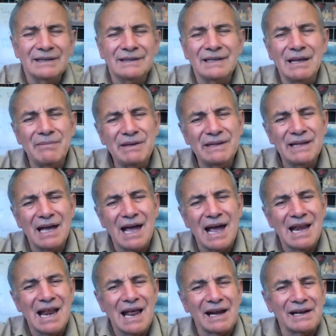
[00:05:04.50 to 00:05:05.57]
debida
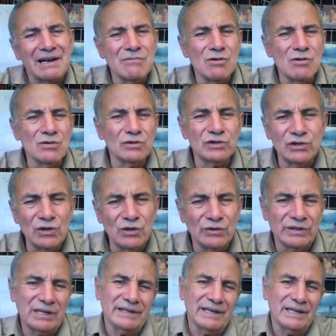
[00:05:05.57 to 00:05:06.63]
a la
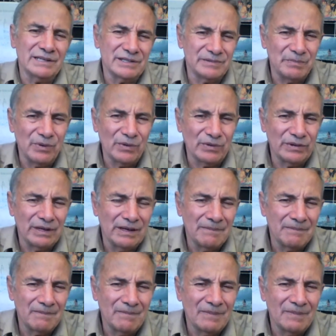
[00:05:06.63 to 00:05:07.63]
revolución del transporte.